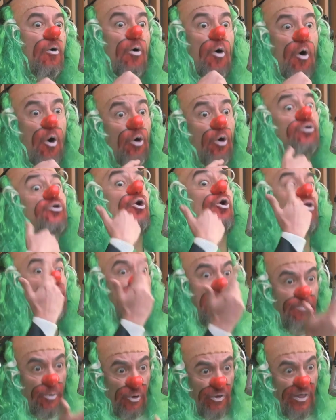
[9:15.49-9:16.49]
otro
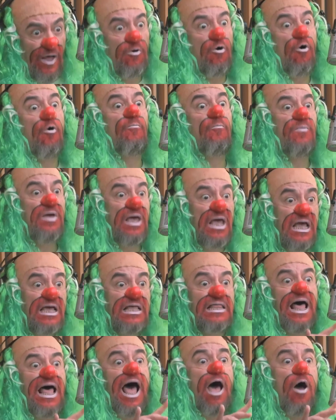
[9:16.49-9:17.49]
tipo de
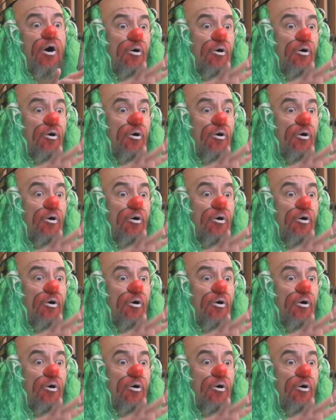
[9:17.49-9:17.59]
comida,